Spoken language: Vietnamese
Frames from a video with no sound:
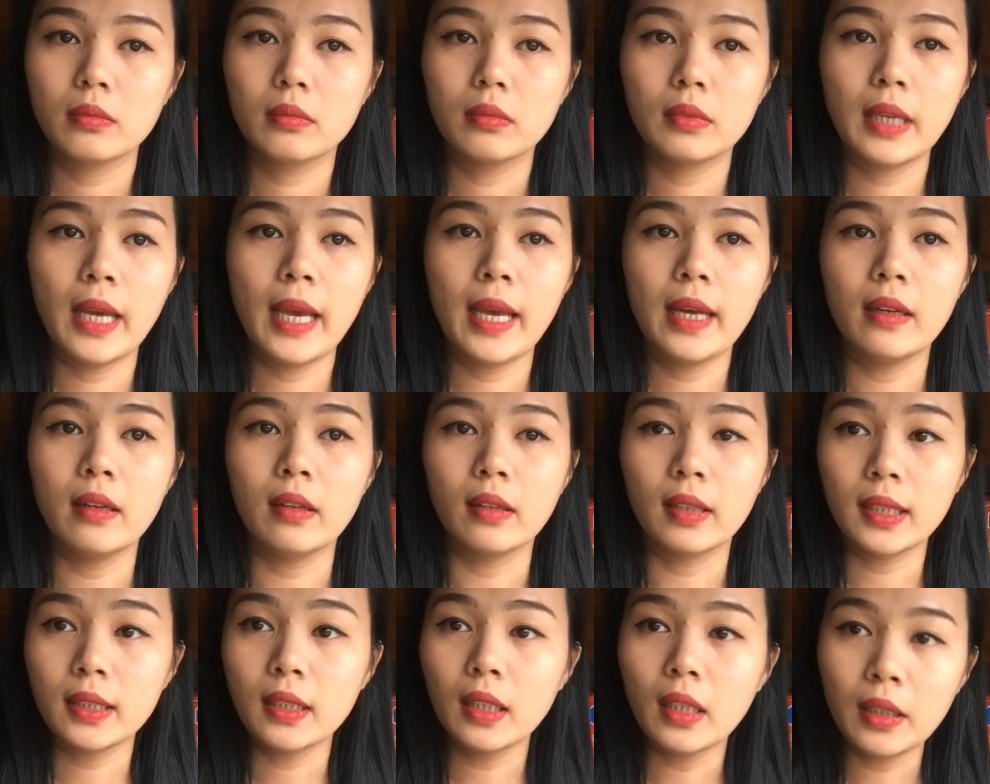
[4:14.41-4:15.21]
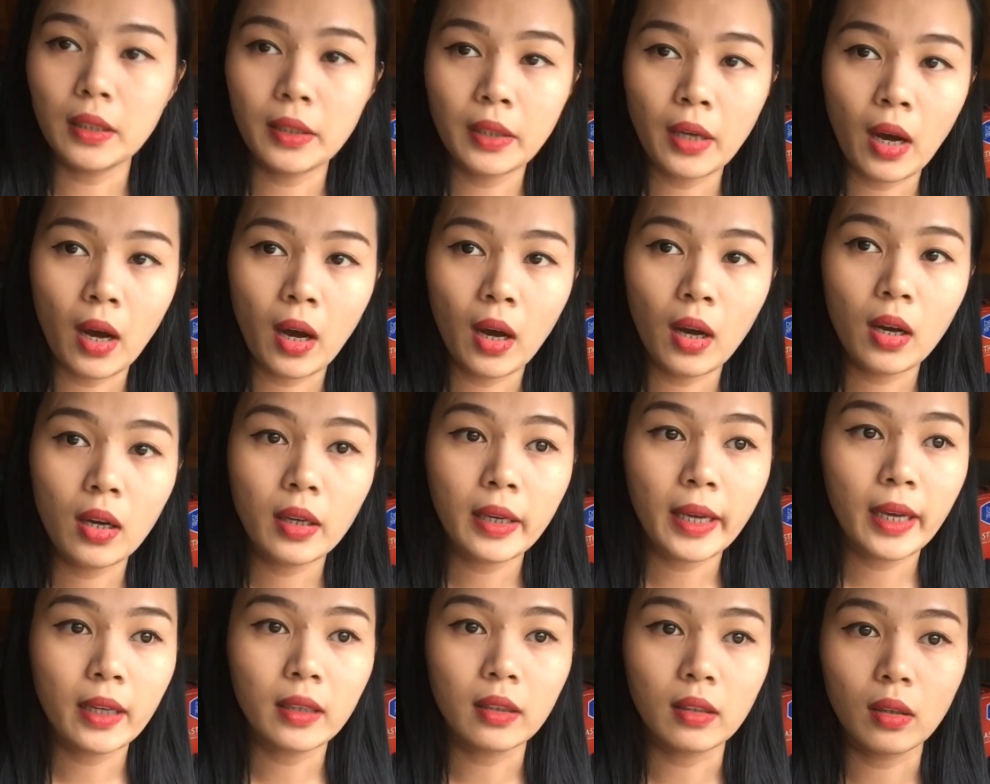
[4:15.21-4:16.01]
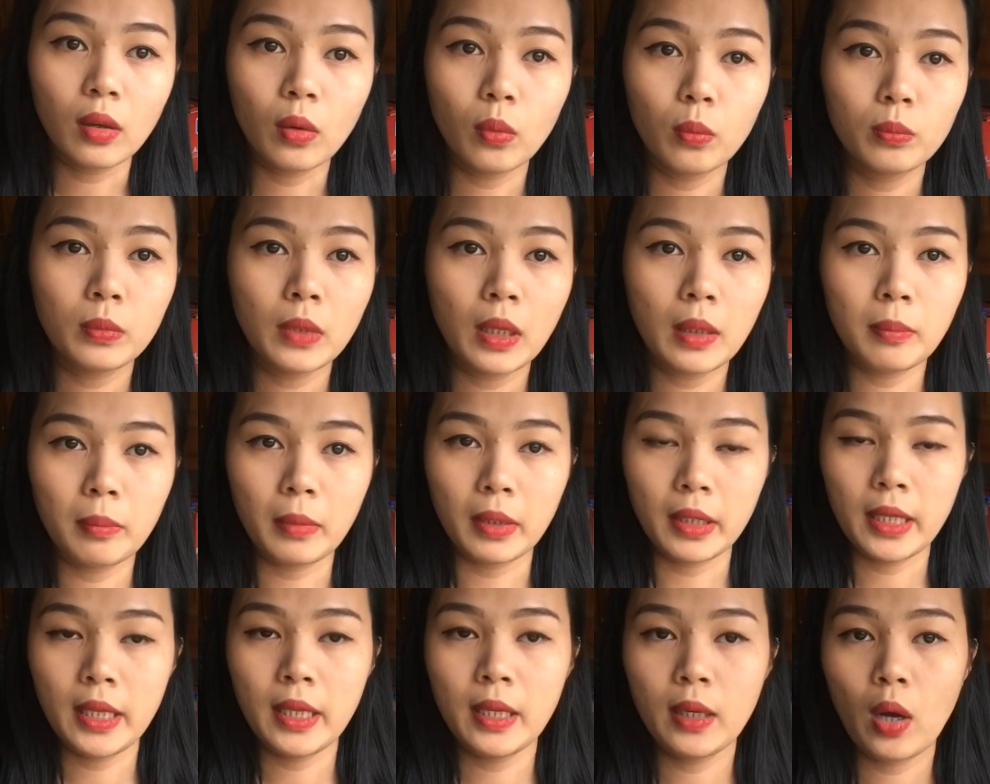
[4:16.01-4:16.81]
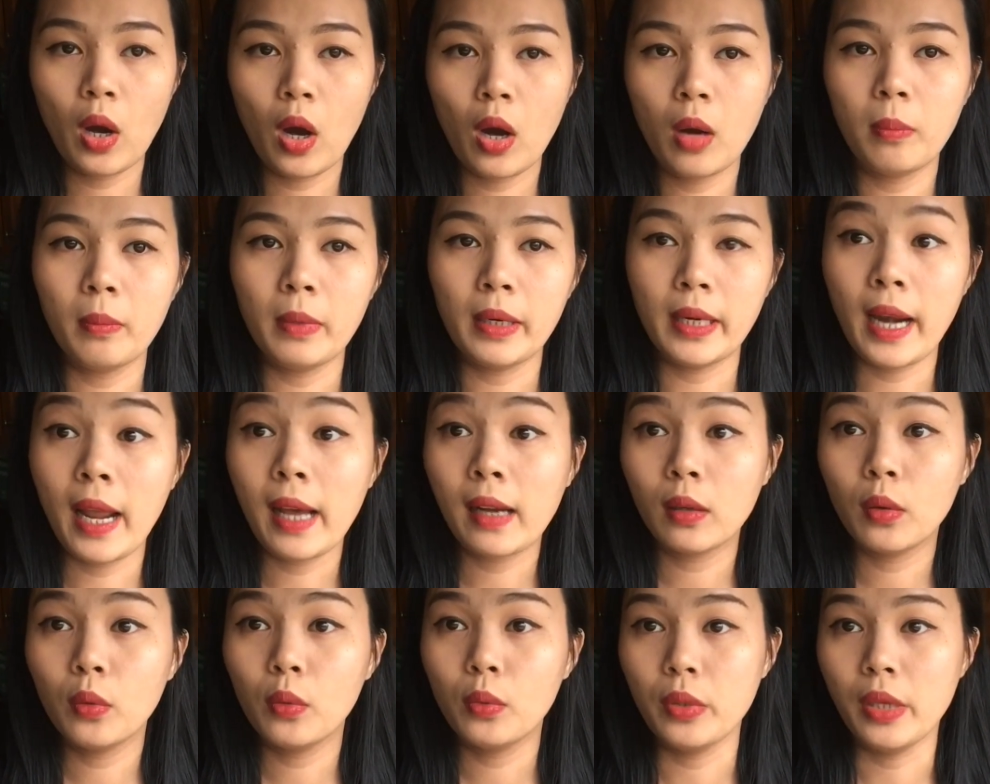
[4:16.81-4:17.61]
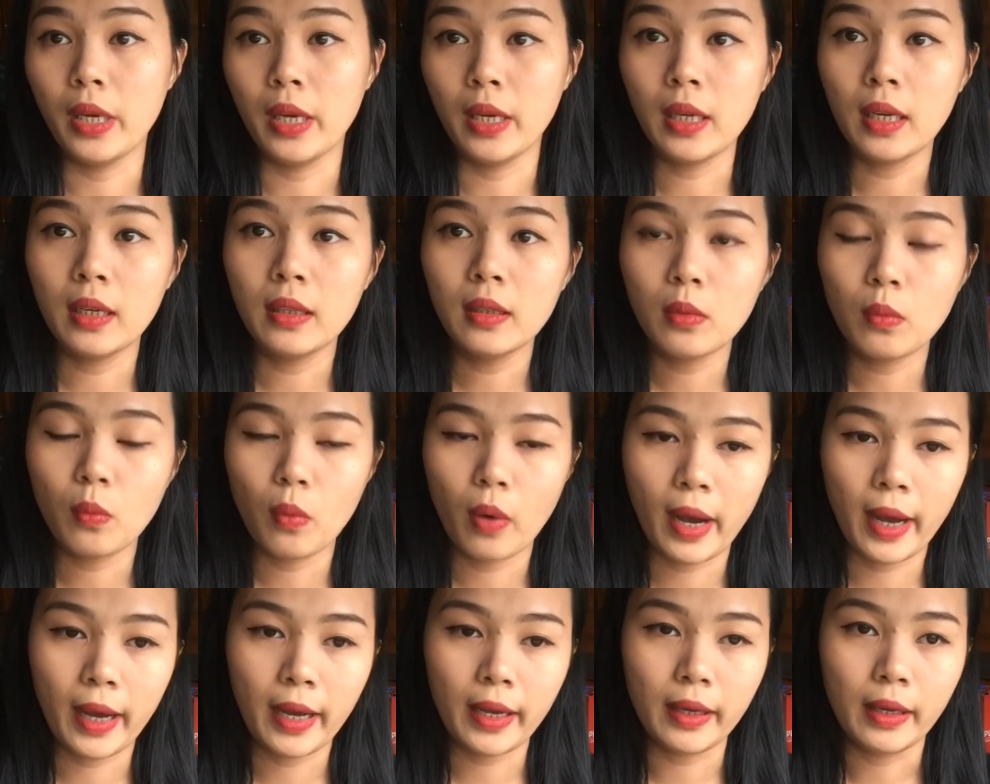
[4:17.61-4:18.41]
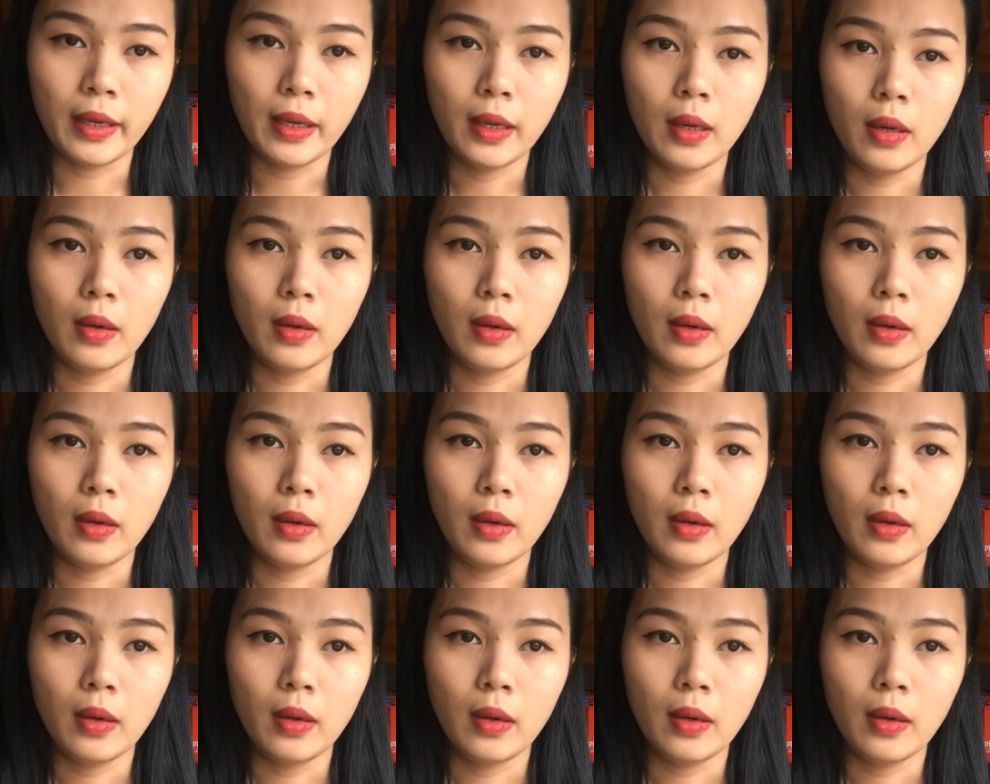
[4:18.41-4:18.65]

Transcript: nghe được cái tin đó nghe được khung tin mà khi con mình đang lưu diễn ở nước ngoài